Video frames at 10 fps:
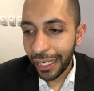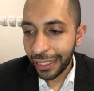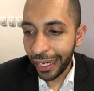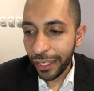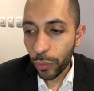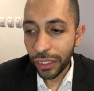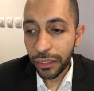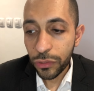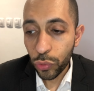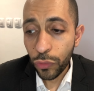عالي وعندي
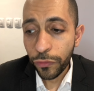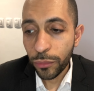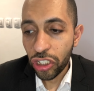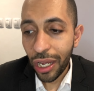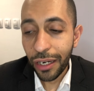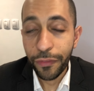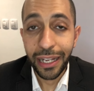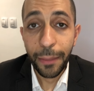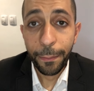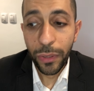ظروف مش هعرف
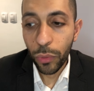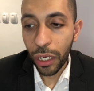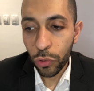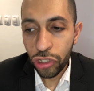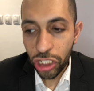اكمل واخش